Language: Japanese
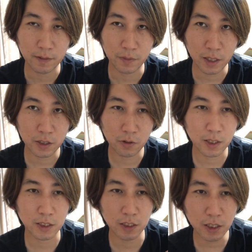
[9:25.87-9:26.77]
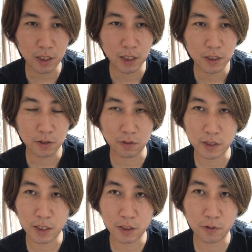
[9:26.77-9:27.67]
ね、人たちにその
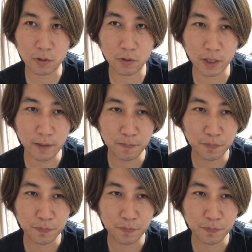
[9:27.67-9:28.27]
政治事をね